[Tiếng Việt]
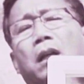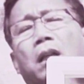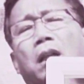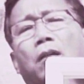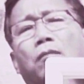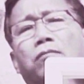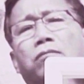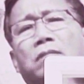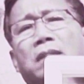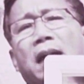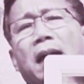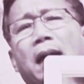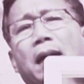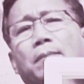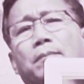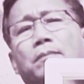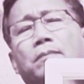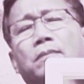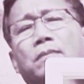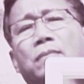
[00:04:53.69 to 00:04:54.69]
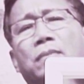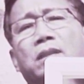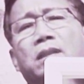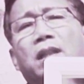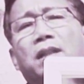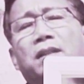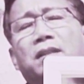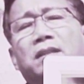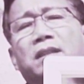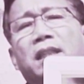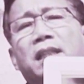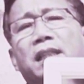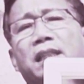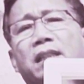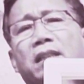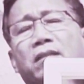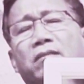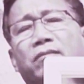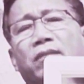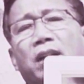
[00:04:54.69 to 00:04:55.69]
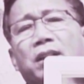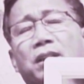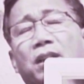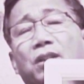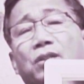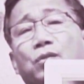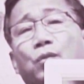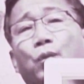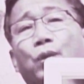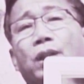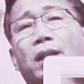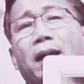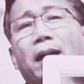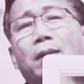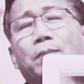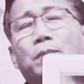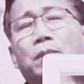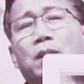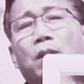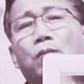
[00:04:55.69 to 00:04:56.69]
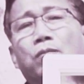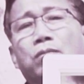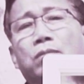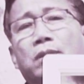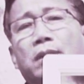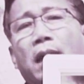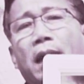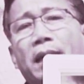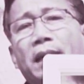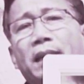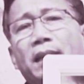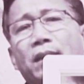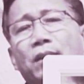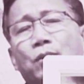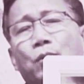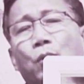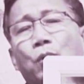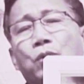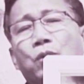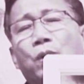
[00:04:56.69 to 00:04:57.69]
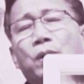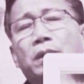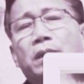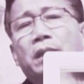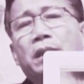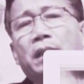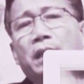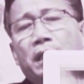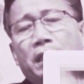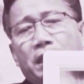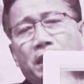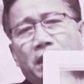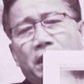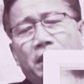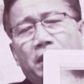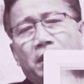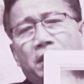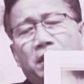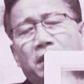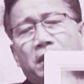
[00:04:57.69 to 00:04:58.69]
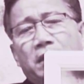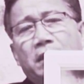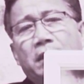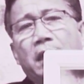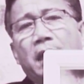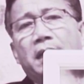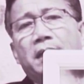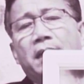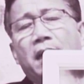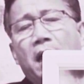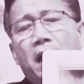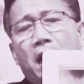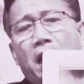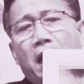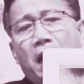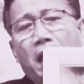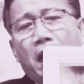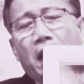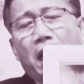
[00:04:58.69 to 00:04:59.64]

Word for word: lòng tham sân si và những túi tham không đáy của con người gây ra